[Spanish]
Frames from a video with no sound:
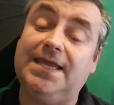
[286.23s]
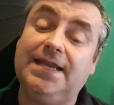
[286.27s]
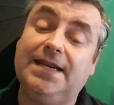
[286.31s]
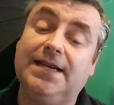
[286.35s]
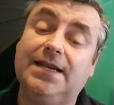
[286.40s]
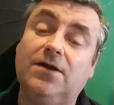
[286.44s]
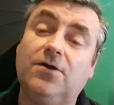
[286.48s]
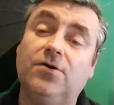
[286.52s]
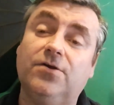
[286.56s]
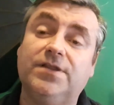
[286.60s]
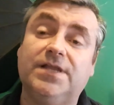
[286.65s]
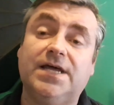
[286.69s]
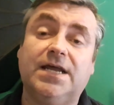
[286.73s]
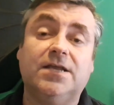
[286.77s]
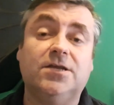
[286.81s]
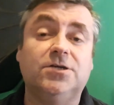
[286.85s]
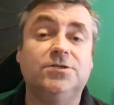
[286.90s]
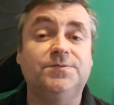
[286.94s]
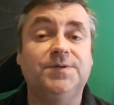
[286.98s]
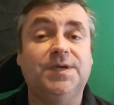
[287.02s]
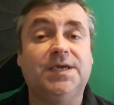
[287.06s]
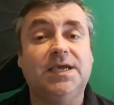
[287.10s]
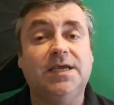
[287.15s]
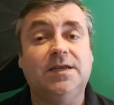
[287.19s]
Y recordad
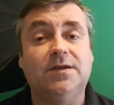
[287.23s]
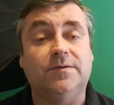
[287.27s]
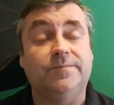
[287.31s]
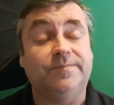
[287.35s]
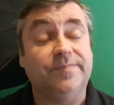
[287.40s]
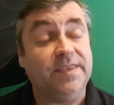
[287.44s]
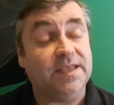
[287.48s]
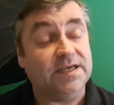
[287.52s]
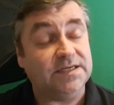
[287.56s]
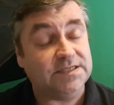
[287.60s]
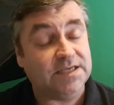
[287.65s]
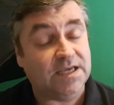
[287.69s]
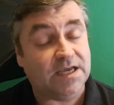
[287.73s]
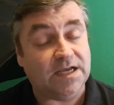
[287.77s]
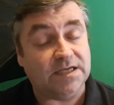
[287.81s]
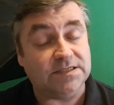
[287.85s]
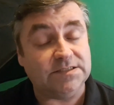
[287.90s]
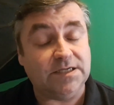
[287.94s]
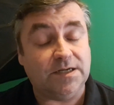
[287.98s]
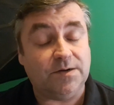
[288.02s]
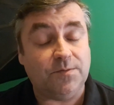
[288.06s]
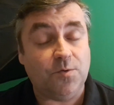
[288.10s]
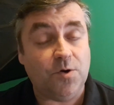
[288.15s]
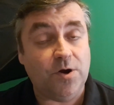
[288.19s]
que os vigilo, así que
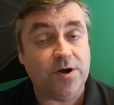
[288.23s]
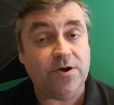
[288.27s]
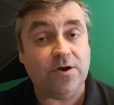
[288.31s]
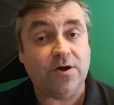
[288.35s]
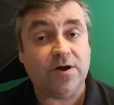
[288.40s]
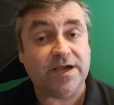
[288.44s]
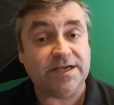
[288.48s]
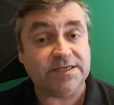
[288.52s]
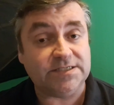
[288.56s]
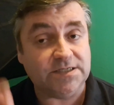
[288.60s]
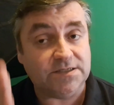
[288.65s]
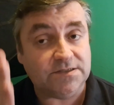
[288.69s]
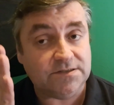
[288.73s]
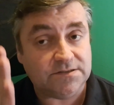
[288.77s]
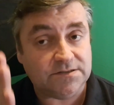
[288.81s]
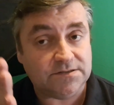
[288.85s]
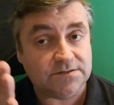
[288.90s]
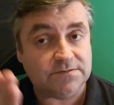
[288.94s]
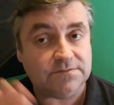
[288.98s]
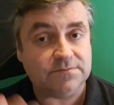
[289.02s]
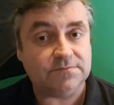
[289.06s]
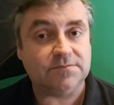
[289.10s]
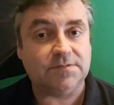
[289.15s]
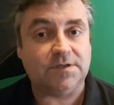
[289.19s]
a ser buenos, que si
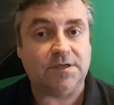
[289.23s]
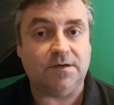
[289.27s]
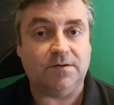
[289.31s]
no,